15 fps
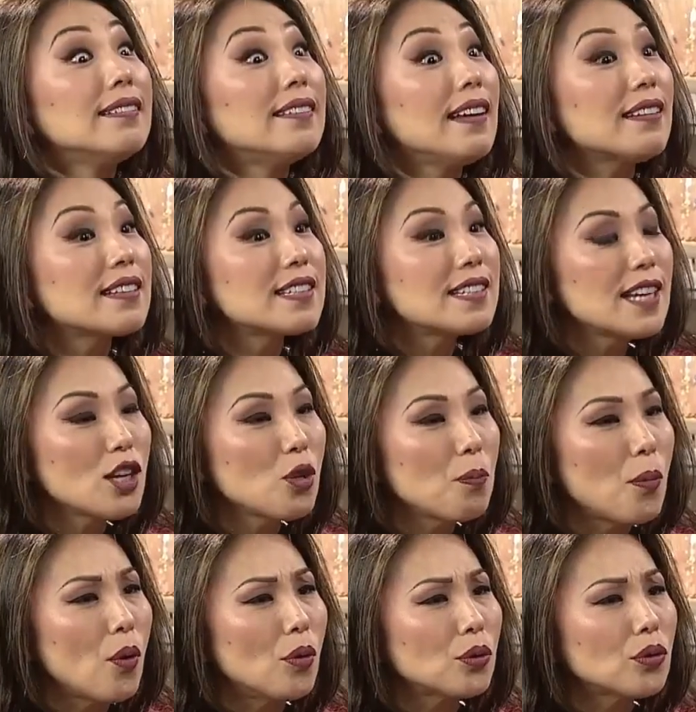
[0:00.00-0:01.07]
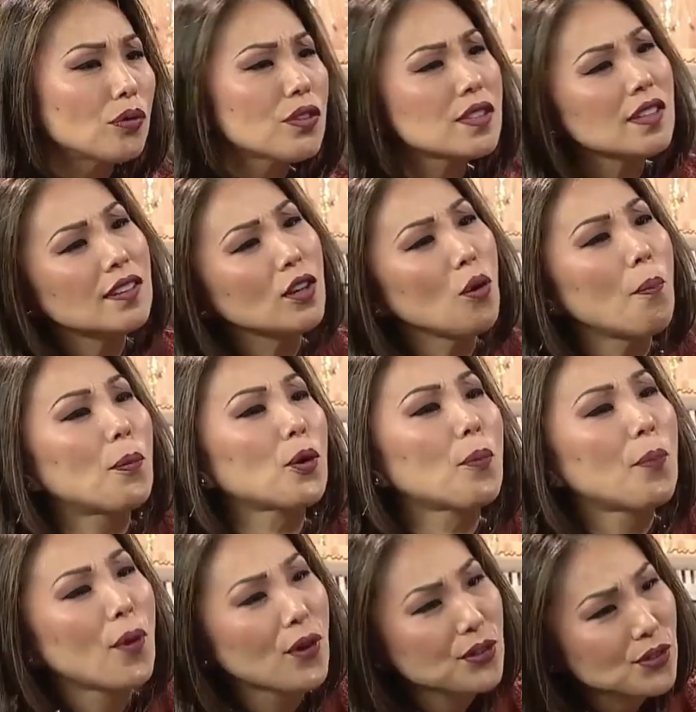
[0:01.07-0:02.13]
Terceiro ponto, você tem um
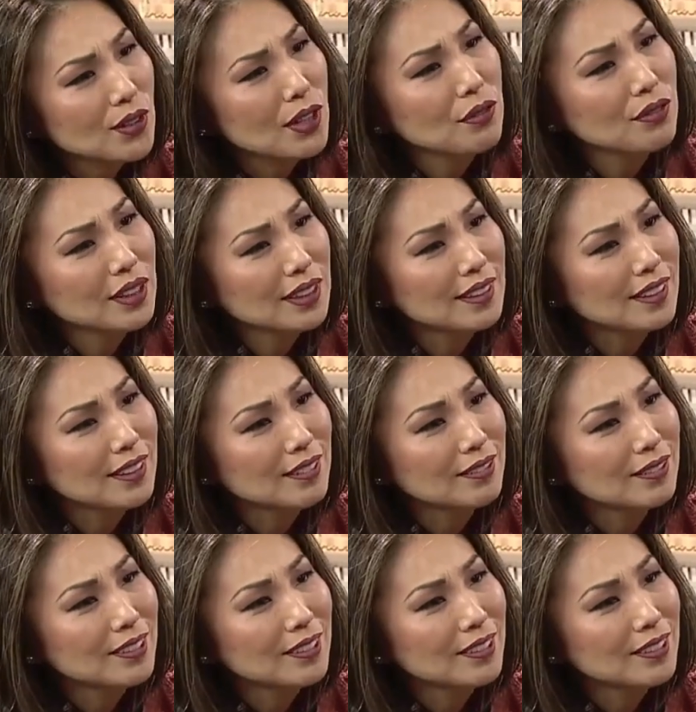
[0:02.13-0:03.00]
propósito na vida?